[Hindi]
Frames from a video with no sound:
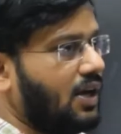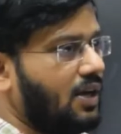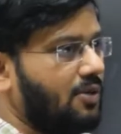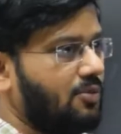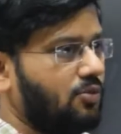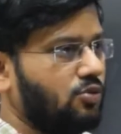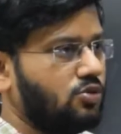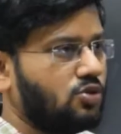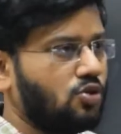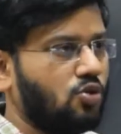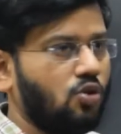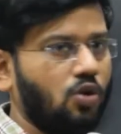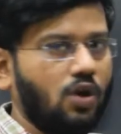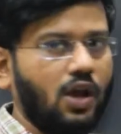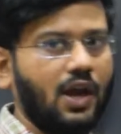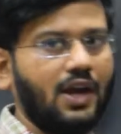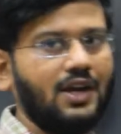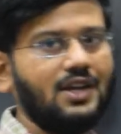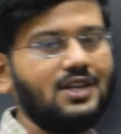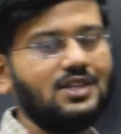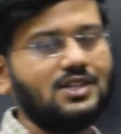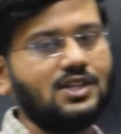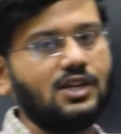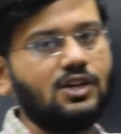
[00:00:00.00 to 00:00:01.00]
है उसको
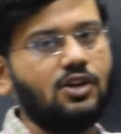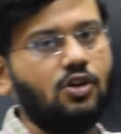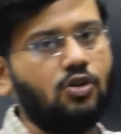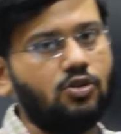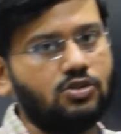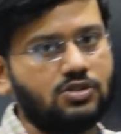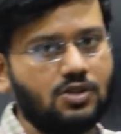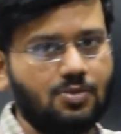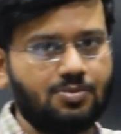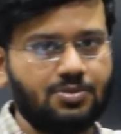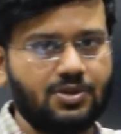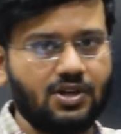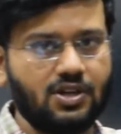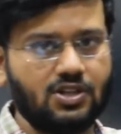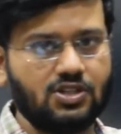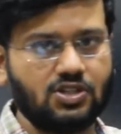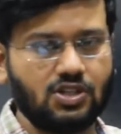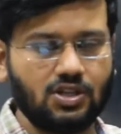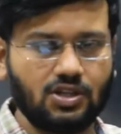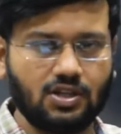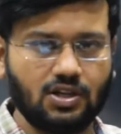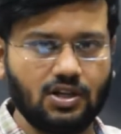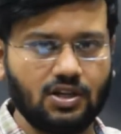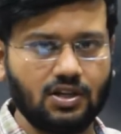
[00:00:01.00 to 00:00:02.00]
एडिशन और
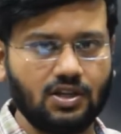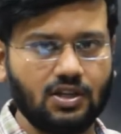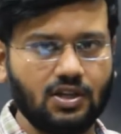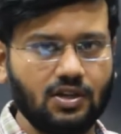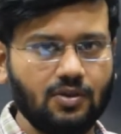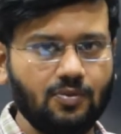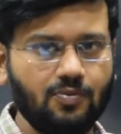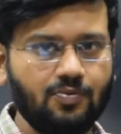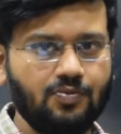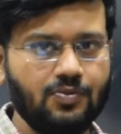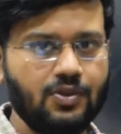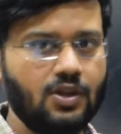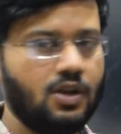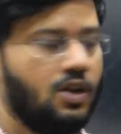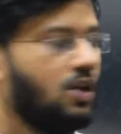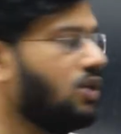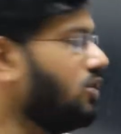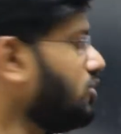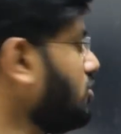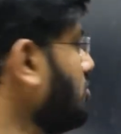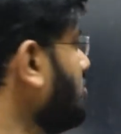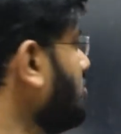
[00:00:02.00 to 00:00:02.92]
सब्ट्रैक्शन करके तो